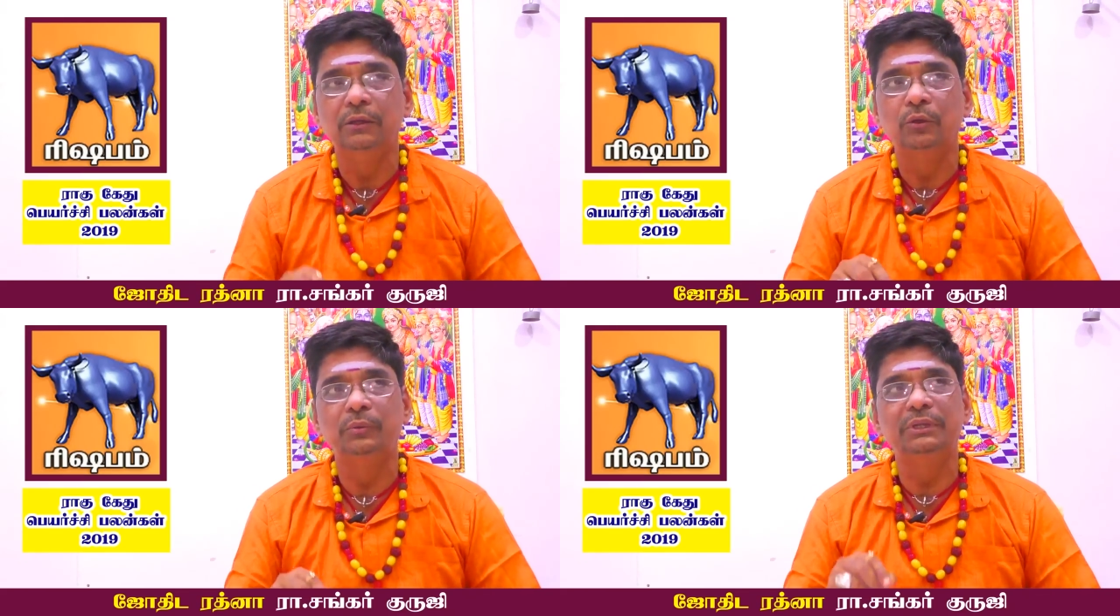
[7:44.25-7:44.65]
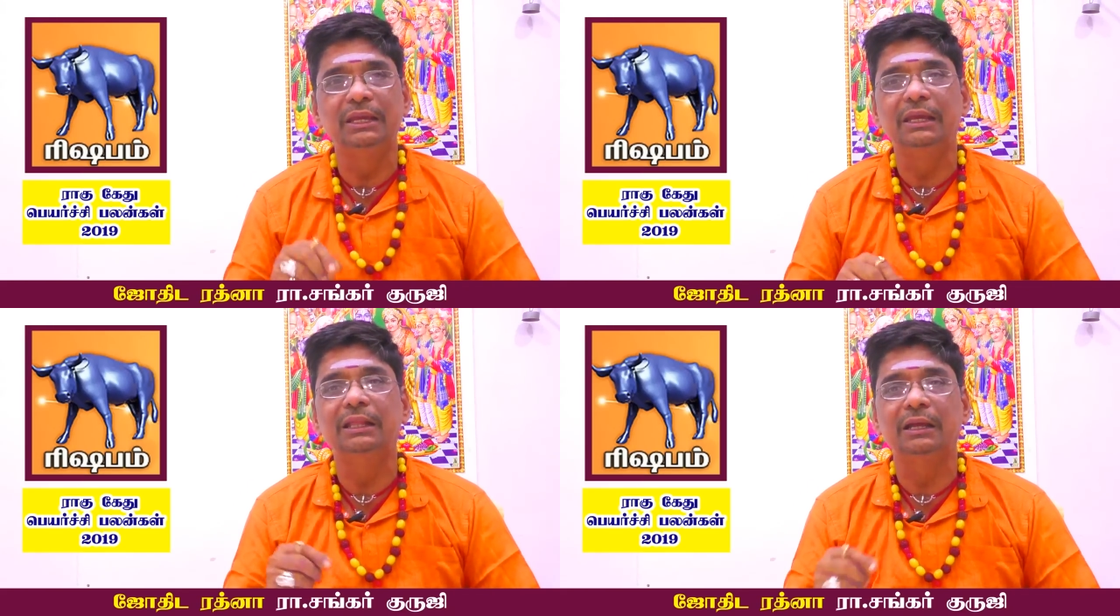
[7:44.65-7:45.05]
கூப்பிட்டு
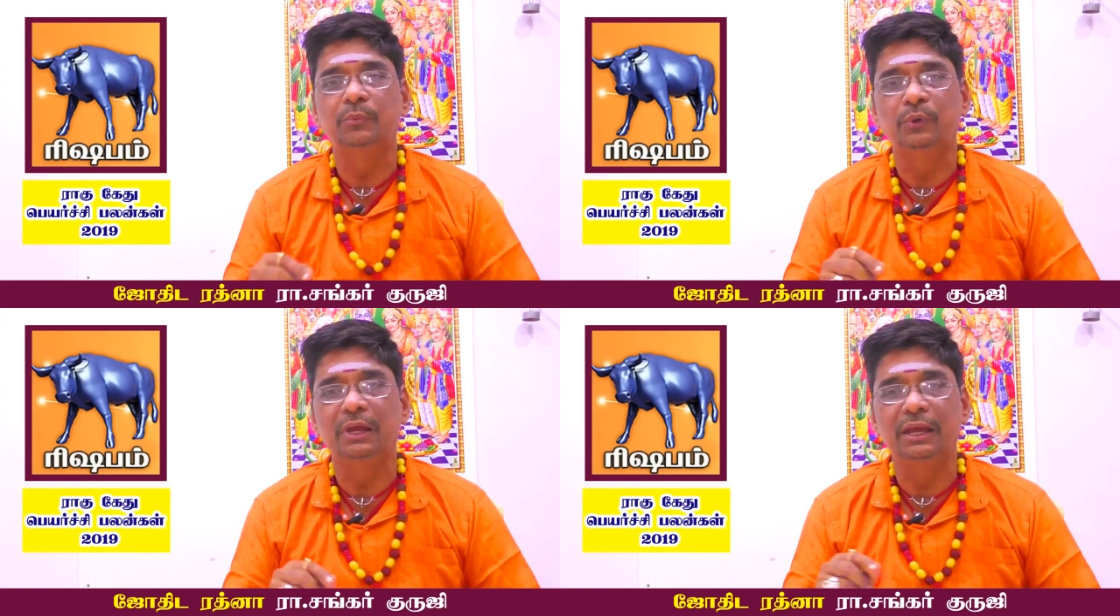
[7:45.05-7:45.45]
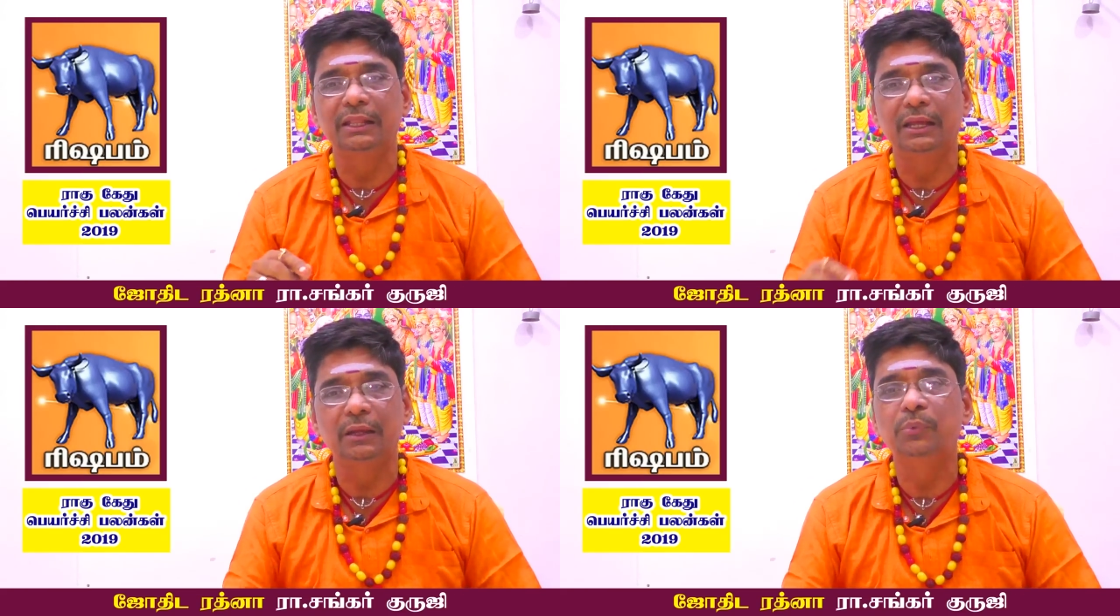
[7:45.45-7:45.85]
இங்கே தாங்க போங்க அங்கே
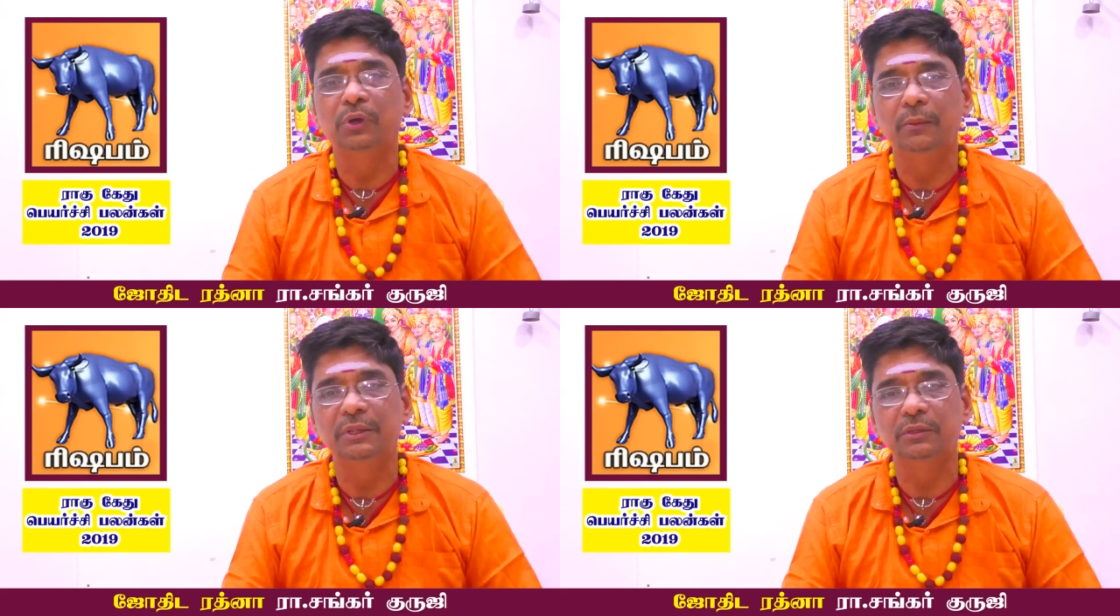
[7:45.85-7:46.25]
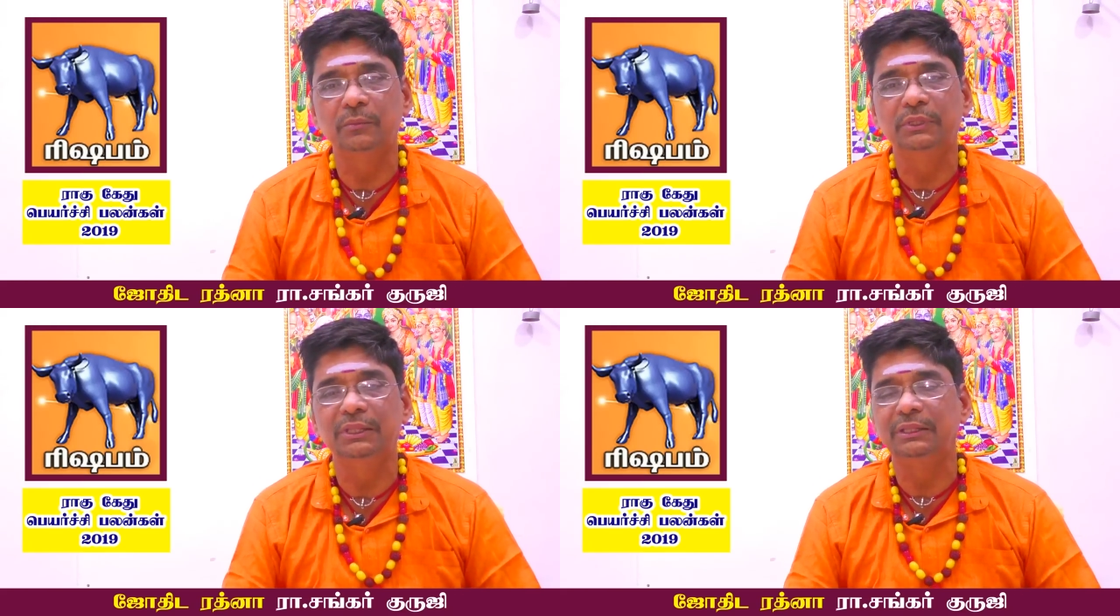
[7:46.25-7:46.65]
தாங்க போங்க அப்படின்னு
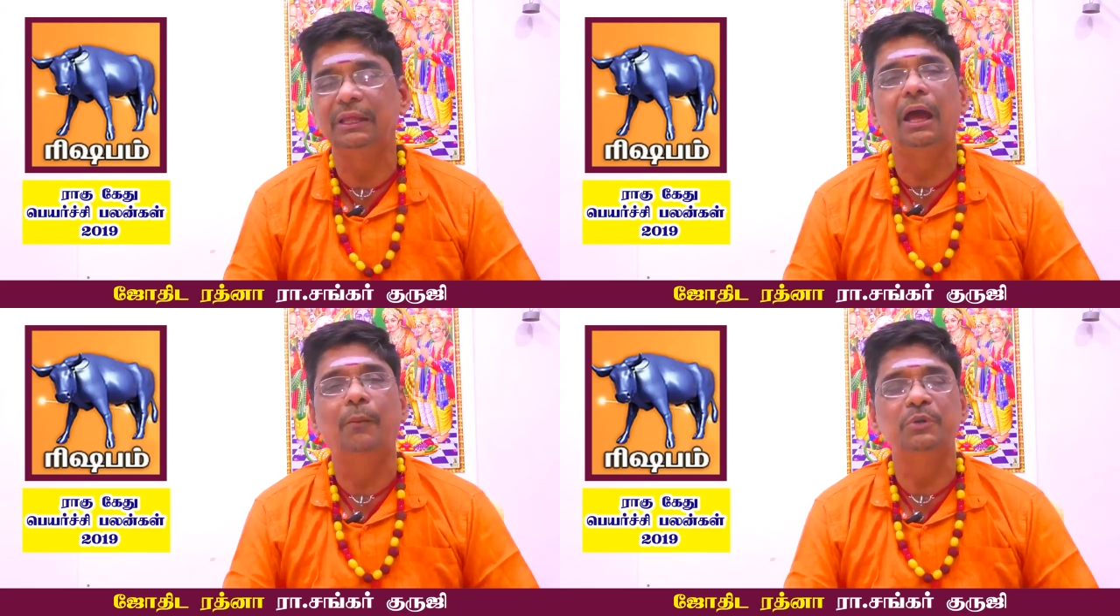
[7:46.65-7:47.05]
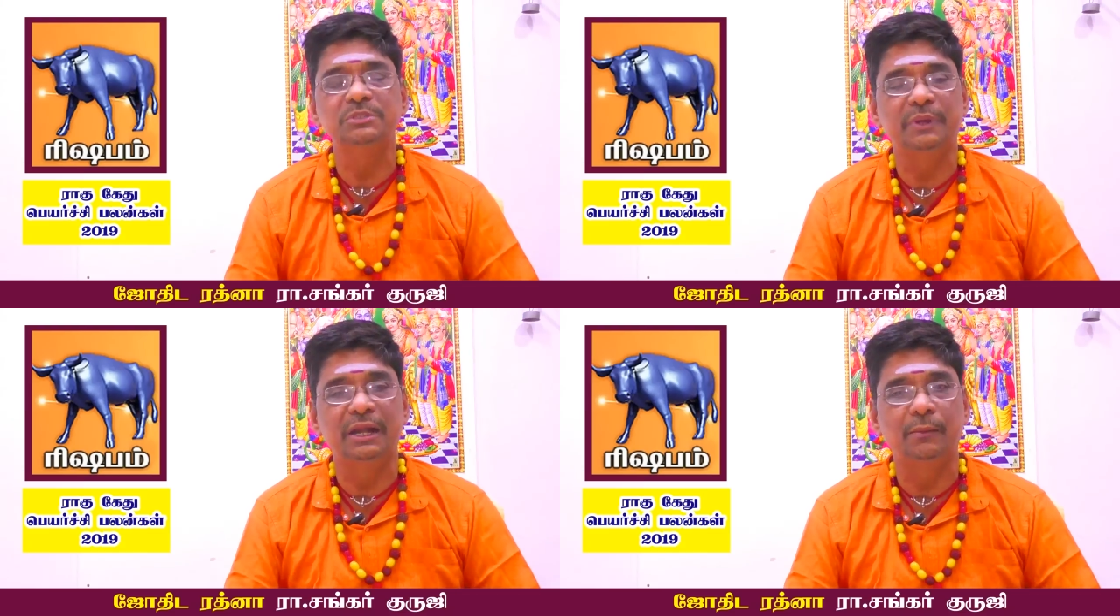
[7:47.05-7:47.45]
சொல்லும்போது அதை
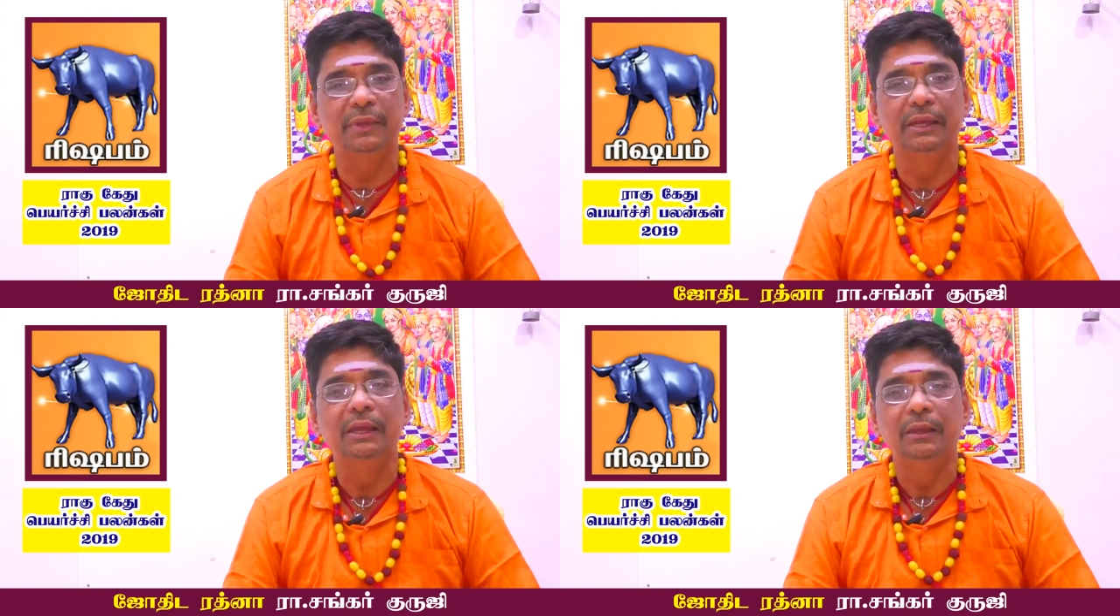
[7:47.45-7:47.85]
அப்போஸ் பண்ணாமல்